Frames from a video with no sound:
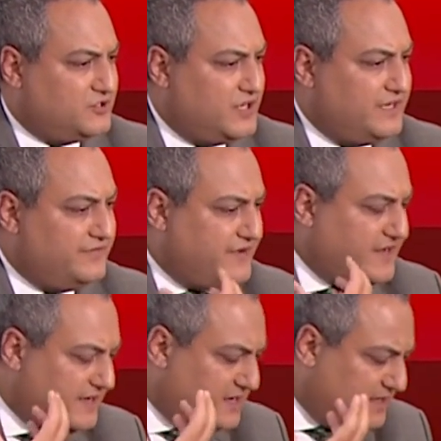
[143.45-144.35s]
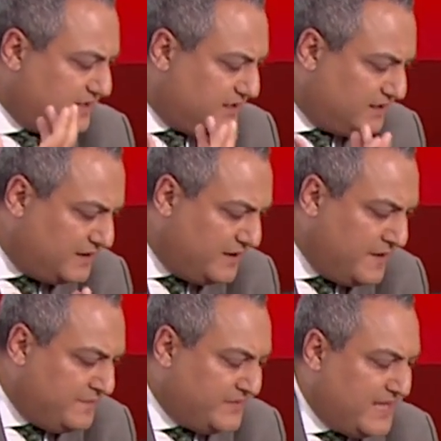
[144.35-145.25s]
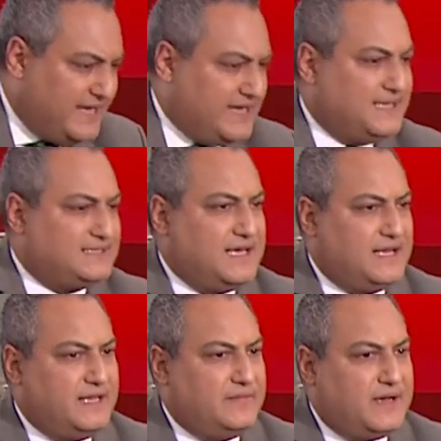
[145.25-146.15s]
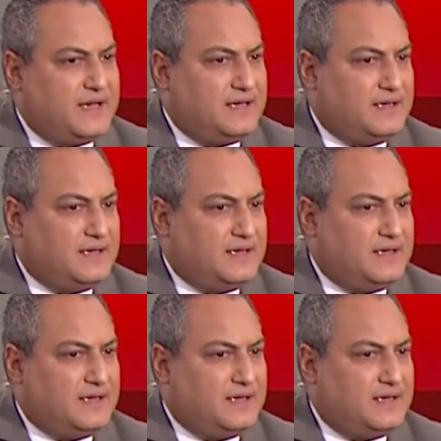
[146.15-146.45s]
شريفة آه، آيات كريمة